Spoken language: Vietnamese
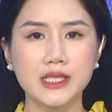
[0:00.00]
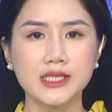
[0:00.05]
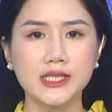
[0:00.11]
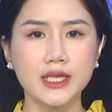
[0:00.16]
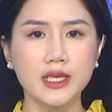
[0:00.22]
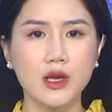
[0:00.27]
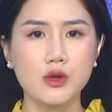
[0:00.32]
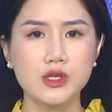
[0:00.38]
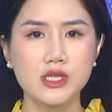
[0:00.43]

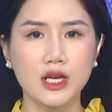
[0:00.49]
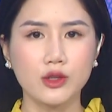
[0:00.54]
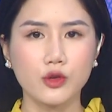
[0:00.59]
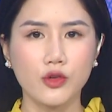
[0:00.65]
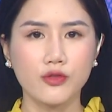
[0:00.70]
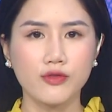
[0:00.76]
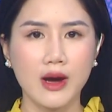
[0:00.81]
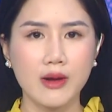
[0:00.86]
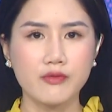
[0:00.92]
sát điều tra
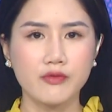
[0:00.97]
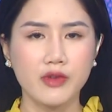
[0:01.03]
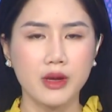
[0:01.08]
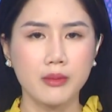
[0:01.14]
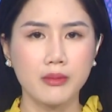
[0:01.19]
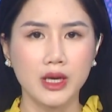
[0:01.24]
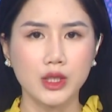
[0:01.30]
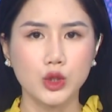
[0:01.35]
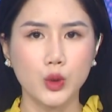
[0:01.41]
tội phạm
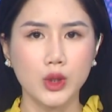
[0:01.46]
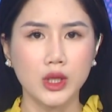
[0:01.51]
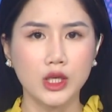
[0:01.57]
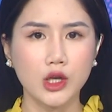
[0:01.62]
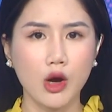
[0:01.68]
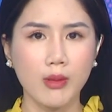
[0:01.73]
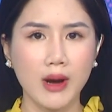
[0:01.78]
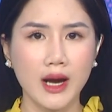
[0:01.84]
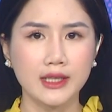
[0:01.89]
về ma túy
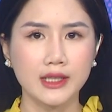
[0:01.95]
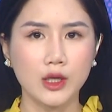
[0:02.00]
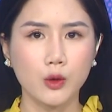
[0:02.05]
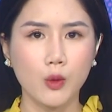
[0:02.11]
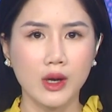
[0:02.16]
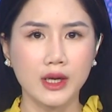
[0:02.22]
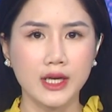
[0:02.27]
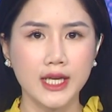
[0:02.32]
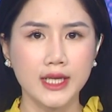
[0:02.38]
Công an tỉnh
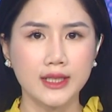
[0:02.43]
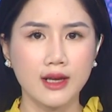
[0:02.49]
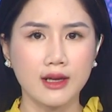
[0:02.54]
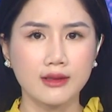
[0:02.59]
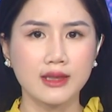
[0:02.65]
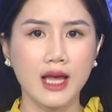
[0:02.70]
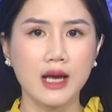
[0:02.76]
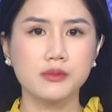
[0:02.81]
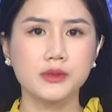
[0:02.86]
Quảng Ninh
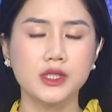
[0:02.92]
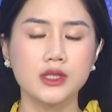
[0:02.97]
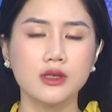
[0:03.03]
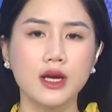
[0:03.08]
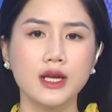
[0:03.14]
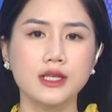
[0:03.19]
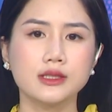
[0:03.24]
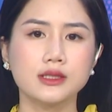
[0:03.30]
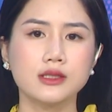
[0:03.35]
đang tạm giữ
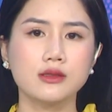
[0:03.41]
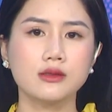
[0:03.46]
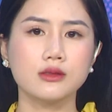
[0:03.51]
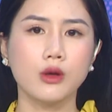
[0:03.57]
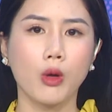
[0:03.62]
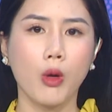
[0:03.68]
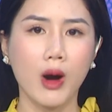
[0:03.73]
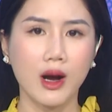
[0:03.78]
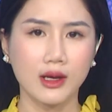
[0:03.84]
hình sự
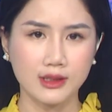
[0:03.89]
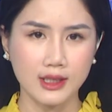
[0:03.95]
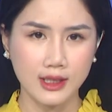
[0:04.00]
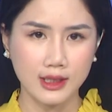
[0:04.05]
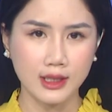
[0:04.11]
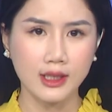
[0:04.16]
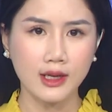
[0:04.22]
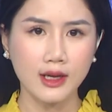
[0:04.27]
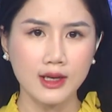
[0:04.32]
Hoàng Thị
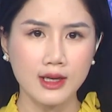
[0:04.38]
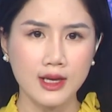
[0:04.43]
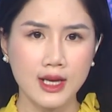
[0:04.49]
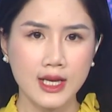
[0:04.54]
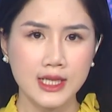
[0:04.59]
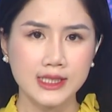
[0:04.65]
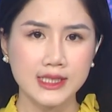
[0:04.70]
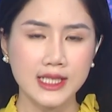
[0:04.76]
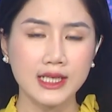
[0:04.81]
Nghĩa,
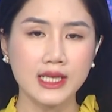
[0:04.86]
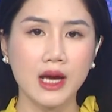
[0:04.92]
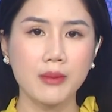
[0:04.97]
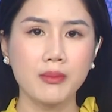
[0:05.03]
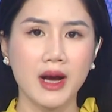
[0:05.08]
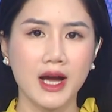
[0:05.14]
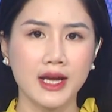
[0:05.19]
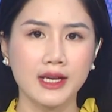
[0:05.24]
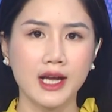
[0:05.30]
sinh
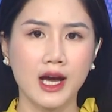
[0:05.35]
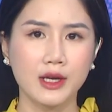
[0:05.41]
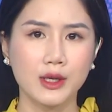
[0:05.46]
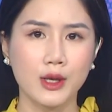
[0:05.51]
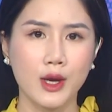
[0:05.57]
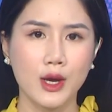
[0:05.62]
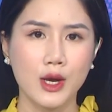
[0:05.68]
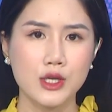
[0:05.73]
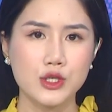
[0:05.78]
năm 2000,
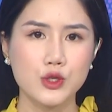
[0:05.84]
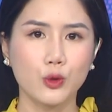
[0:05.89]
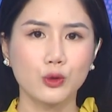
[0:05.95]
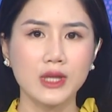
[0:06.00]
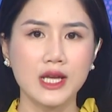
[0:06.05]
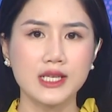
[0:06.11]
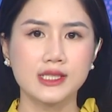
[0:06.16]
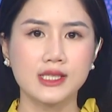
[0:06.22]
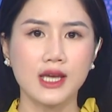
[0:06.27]
trú
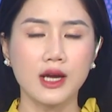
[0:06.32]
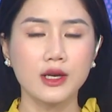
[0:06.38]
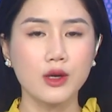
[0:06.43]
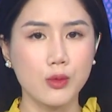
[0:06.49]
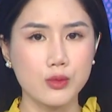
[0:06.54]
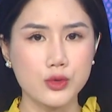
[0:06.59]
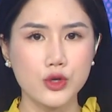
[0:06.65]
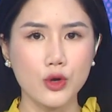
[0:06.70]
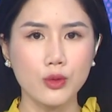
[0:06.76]
tại xã
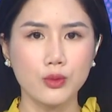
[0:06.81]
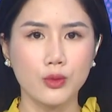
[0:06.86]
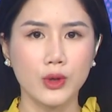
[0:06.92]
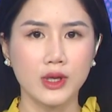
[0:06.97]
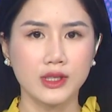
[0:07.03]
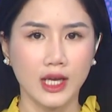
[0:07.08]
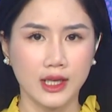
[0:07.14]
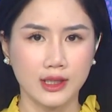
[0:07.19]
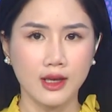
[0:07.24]
Đồng Trúc,
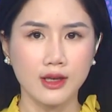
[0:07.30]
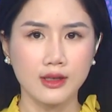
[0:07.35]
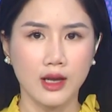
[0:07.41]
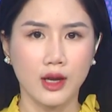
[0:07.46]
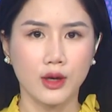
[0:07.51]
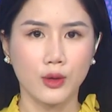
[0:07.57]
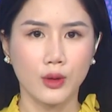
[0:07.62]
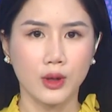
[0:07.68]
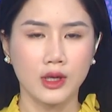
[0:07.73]
huyện Thạch Thất,
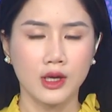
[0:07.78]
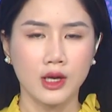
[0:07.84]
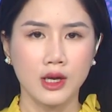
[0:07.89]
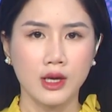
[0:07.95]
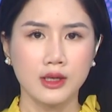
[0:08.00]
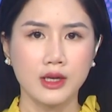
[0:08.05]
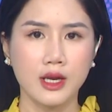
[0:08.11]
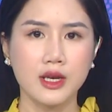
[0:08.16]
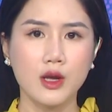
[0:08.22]
Hà Nội,
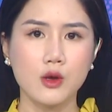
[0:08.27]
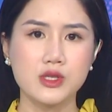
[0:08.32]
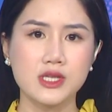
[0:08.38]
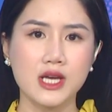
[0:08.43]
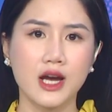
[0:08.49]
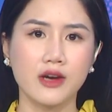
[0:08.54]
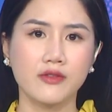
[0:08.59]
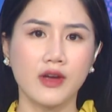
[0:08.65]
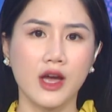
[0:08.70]
để điều
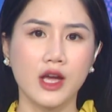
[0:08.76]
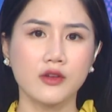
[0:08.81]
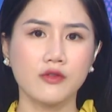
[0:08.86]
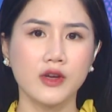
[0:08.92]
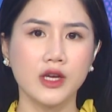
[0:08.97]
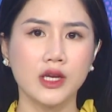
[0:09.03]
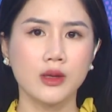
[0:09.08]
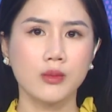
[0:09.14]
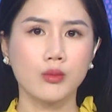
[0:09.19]
tra về hành
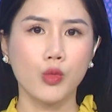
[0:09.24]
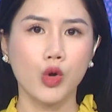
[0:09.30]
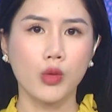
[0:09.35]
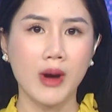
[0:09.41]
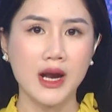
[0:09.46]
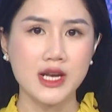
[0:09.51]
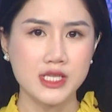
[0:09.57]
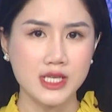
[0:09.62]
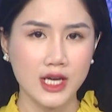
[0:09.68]
vi mua
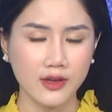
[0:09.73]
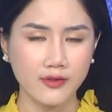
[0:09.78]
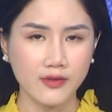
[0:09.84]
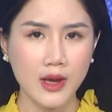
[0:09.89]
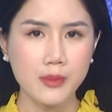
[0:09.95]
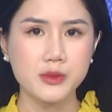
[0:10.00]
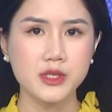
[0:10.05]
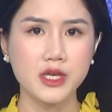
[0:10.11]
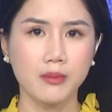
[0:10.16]
bán trái
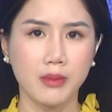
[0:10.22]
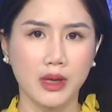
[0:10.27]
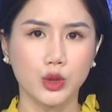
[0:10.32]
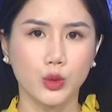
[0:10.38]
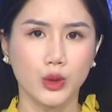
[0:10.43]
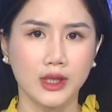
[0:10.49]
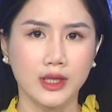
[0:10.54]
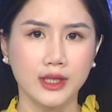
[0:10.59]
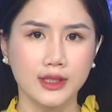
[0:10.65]
phép chất ma
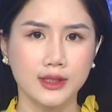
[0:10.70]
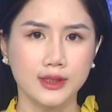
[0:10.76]
túy.